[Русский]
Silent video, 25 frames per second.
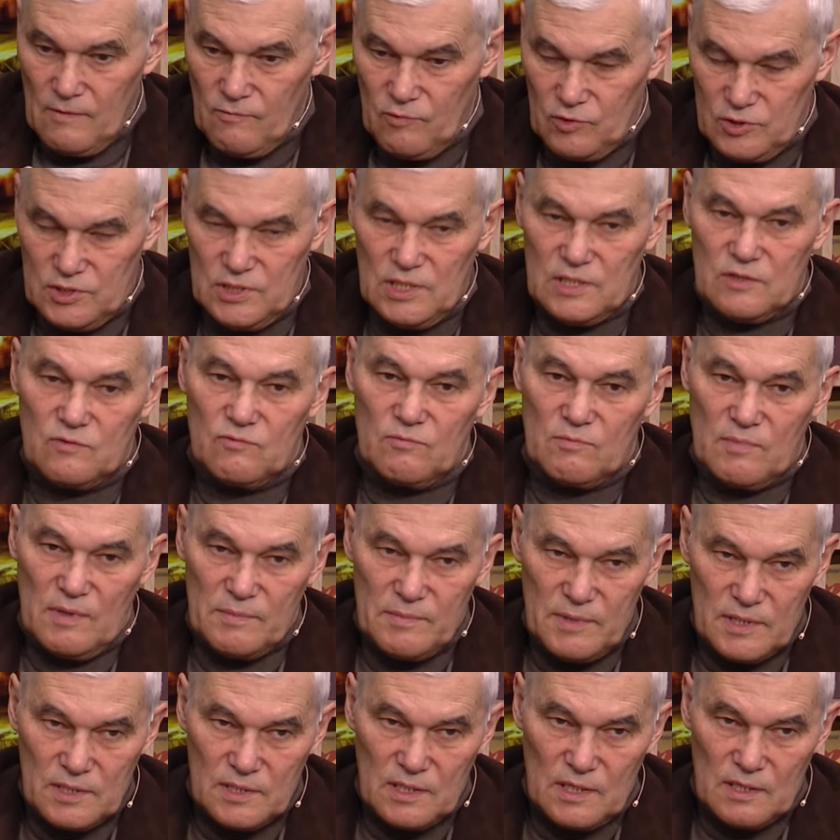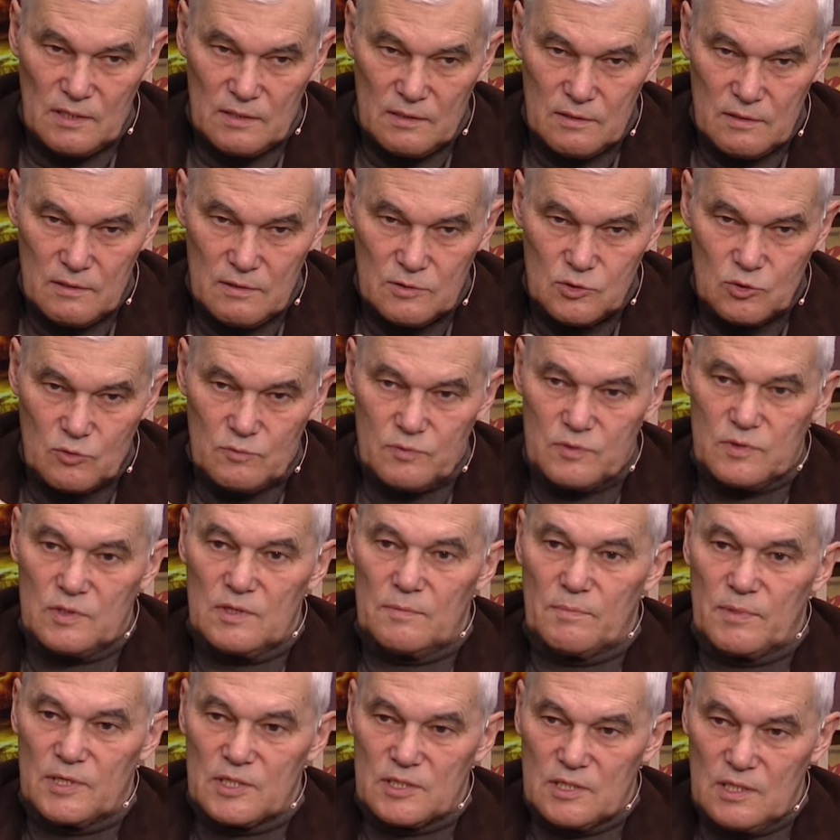Вот с этого момента,
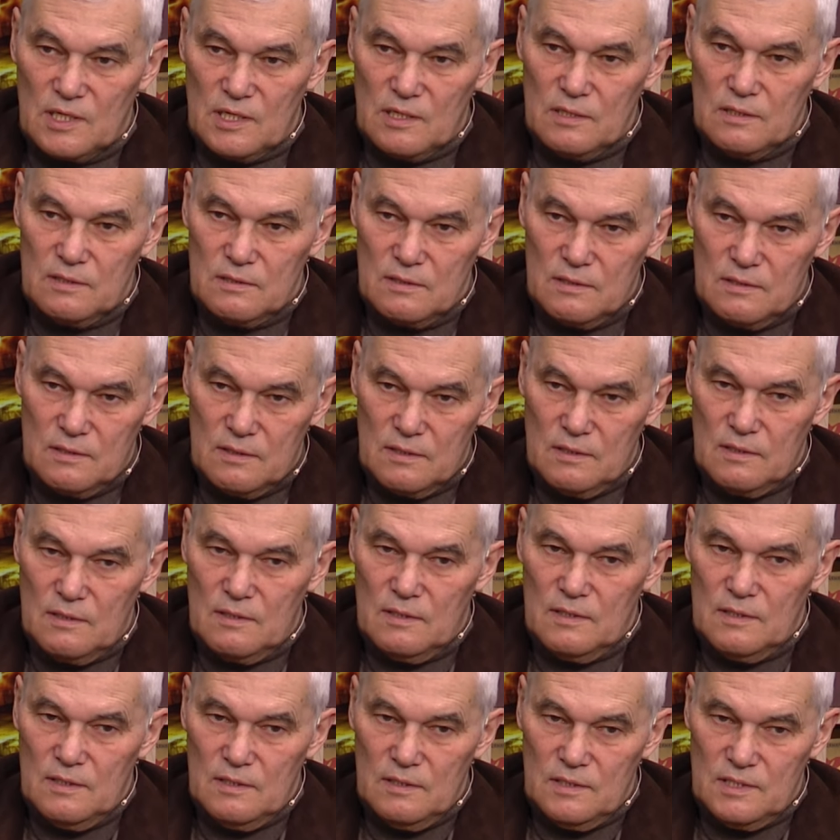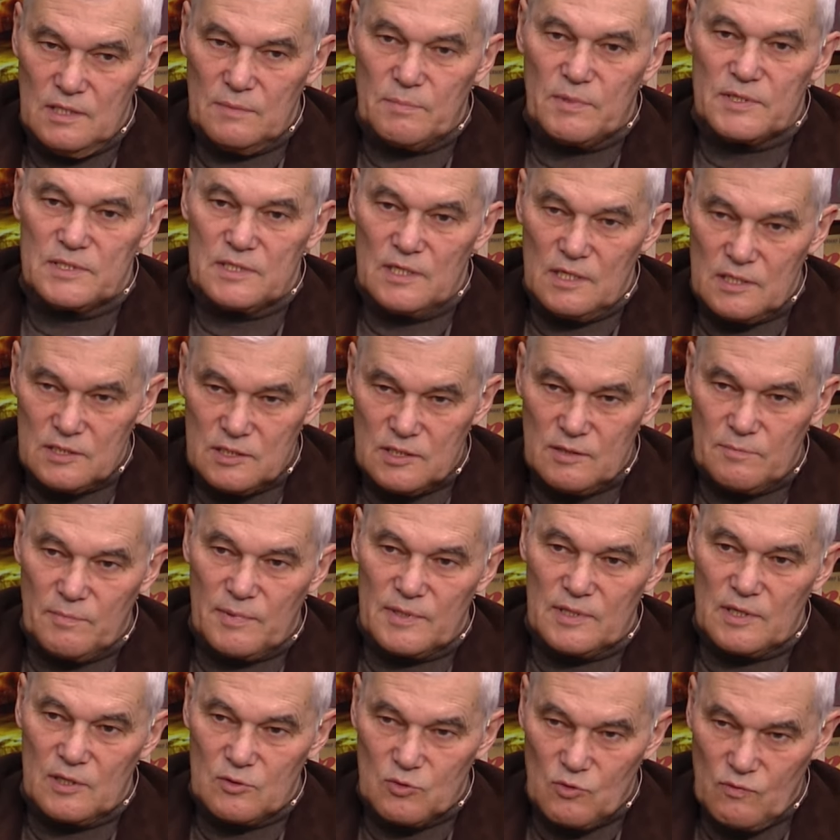собственно, и пошла непосредственная
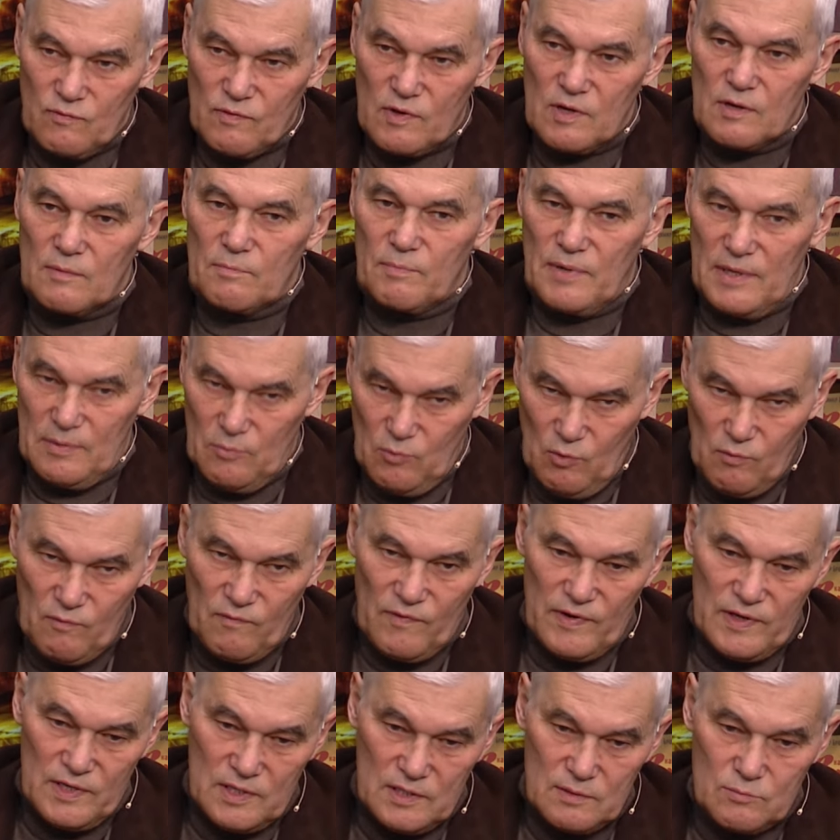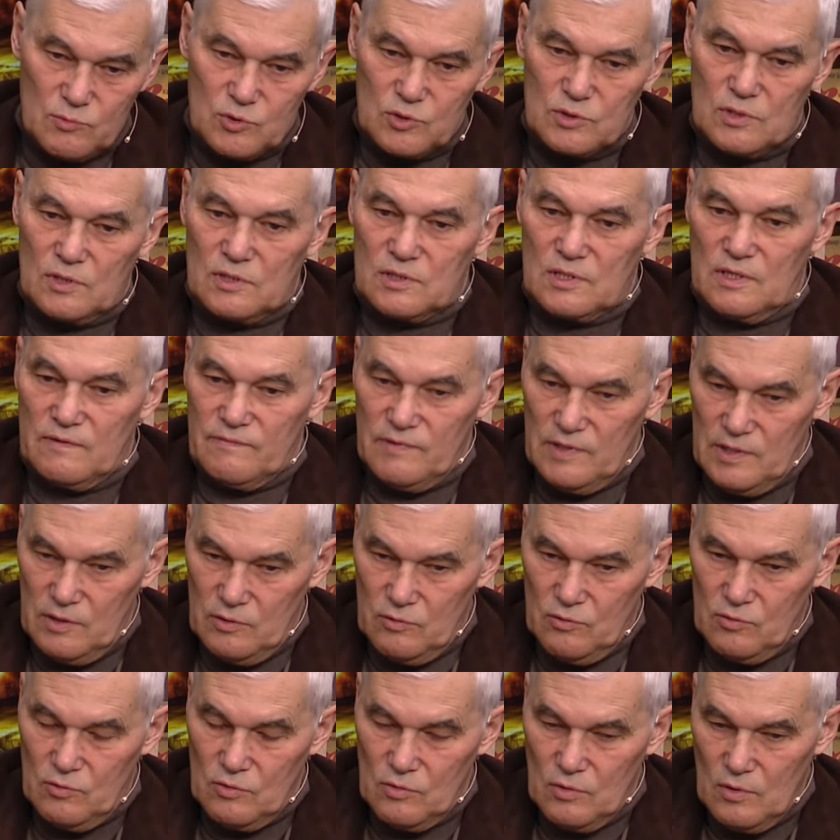подготовка к прямому военному
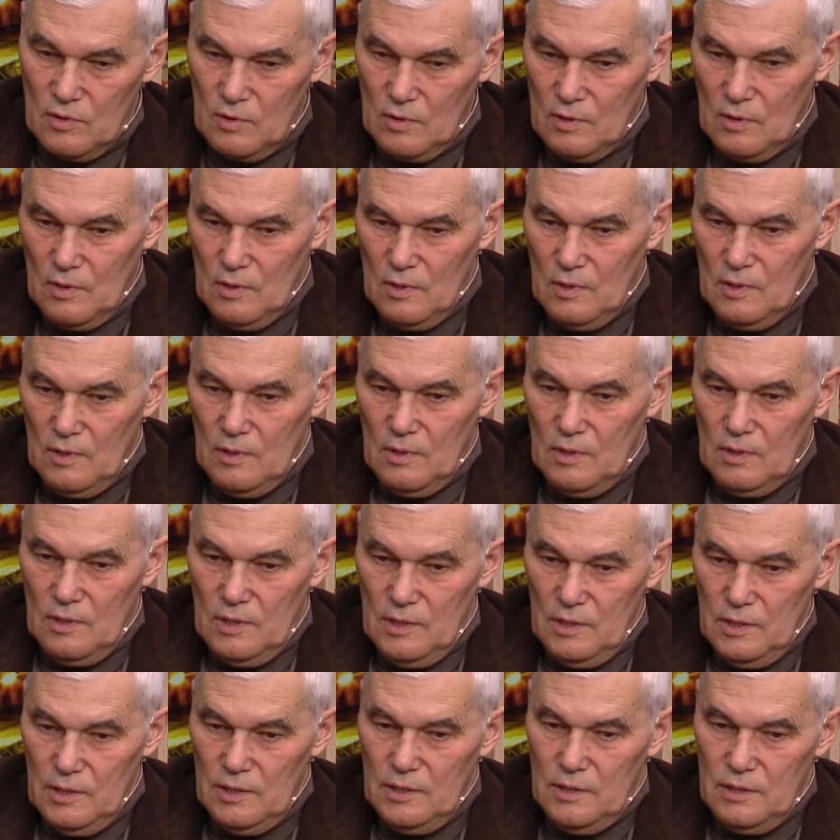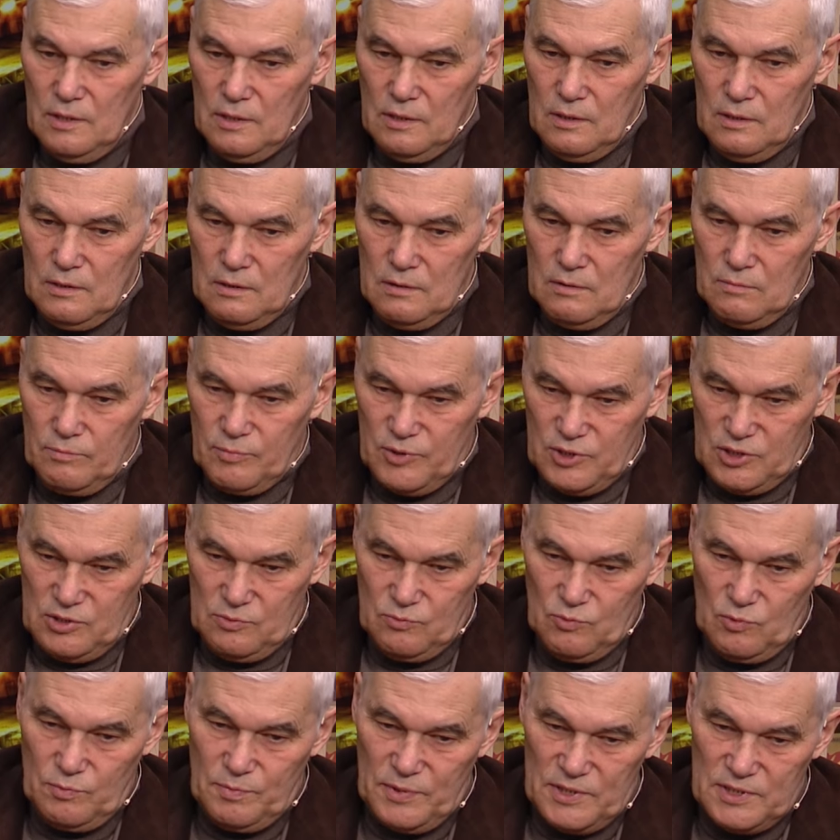столкновению. И
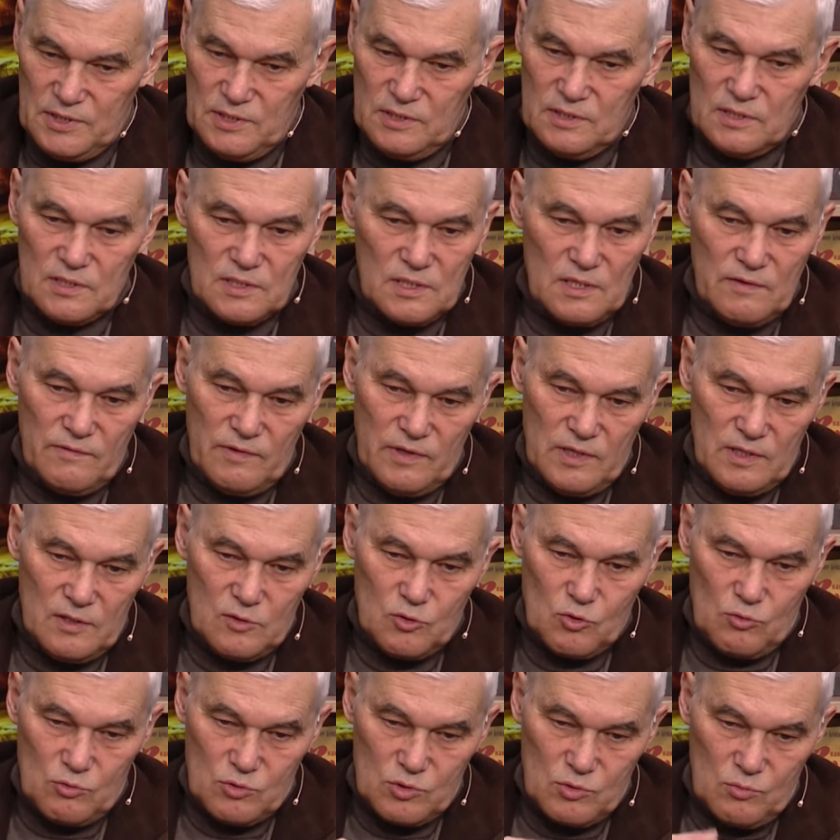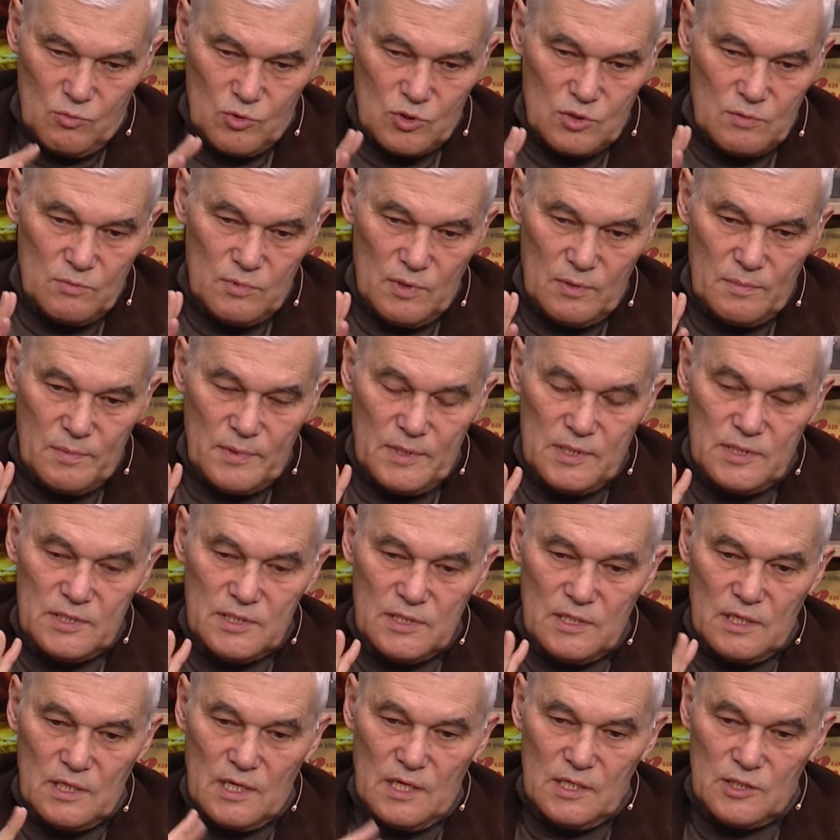почему президент говорил о том, что можно было
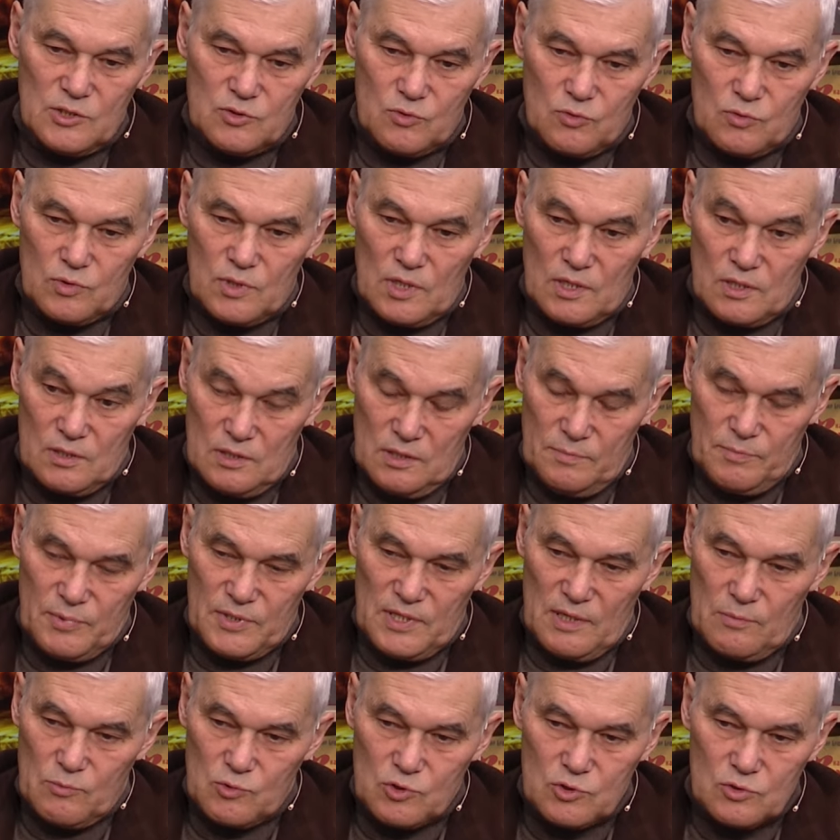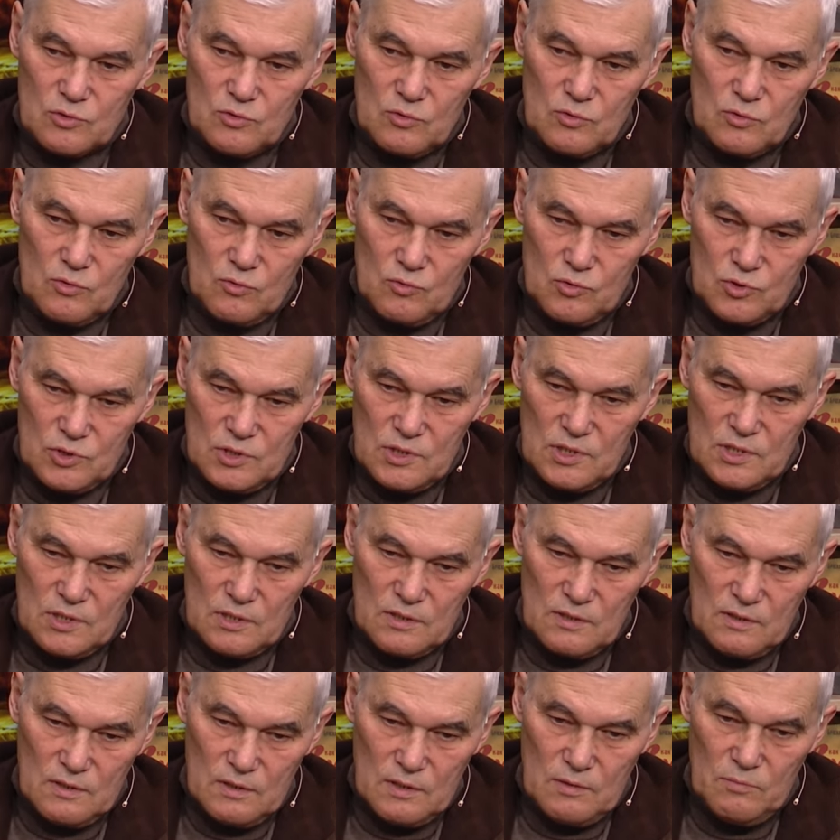нанести раньше удар? Да потому что
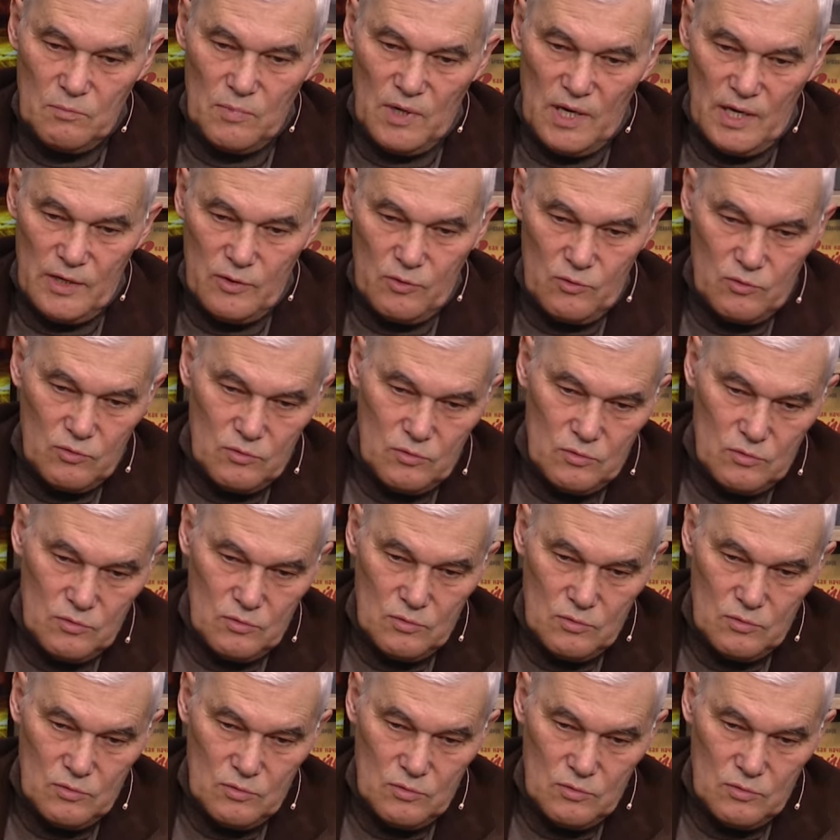уже к маю